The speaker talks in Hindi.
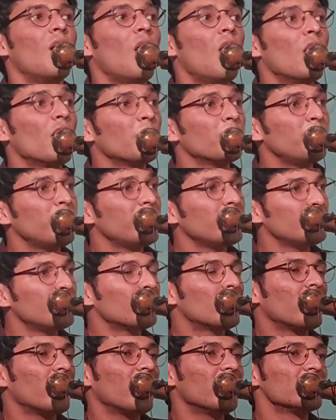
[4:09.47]
और भी
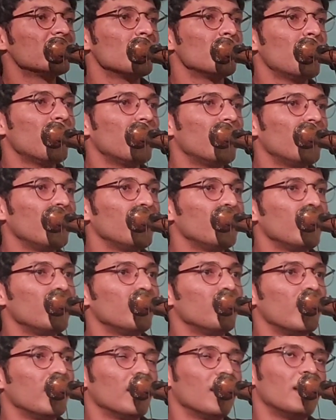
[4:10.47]
दुख हैं ज़माने
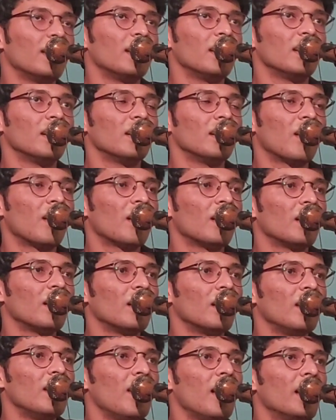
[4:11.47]
में मगर
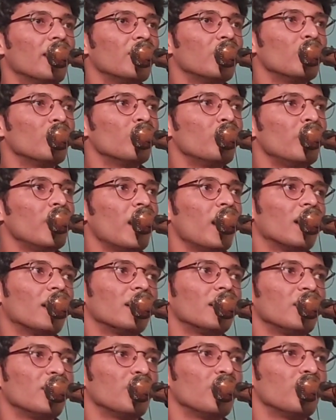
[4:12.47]
लाइनों में
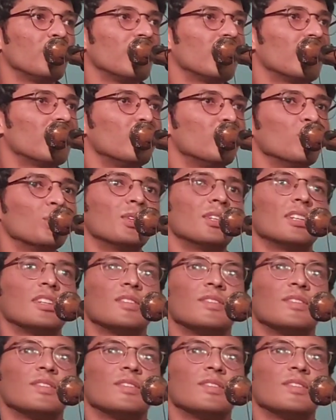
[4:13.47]
आखिरी होने का दुख